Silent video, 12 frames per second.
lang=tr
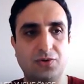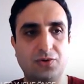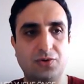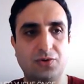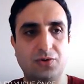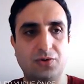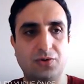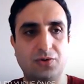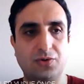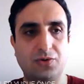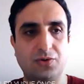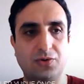Bunlar
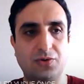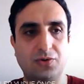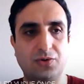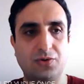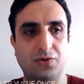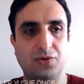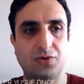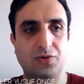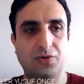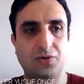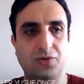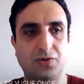mayozlar
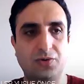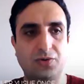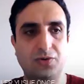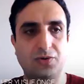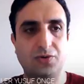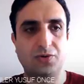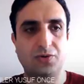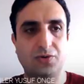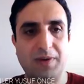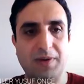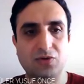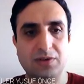ikinci
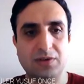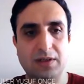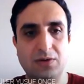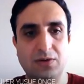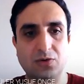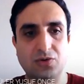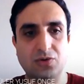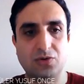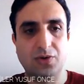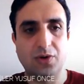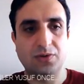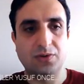spermatositleri
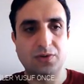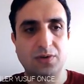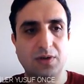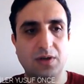oluşturuyor.